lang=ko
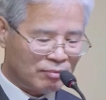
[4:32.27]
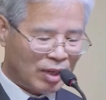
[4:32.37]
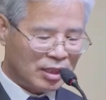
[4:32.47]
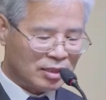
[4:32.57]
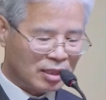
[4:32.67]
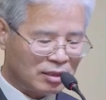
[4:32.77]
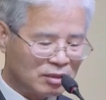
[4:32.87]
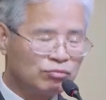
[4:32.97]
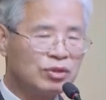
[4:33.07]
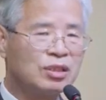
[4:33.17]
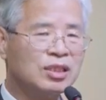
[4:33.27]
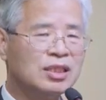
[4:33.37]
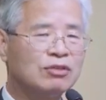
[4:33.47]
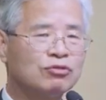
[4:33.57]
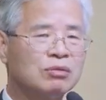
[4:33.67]
바리새인들
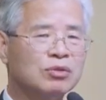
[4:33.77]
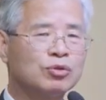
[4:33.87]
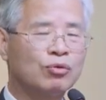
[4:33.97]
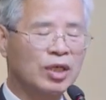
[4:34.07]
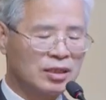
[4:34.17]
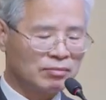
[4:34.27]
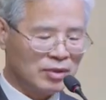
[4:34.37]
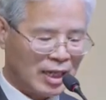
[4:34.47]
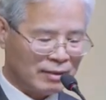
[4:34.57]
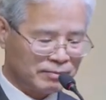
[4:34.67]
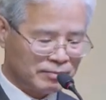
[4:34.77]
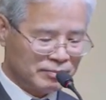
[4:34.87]
무리들이 예수님을 조롱했습니다.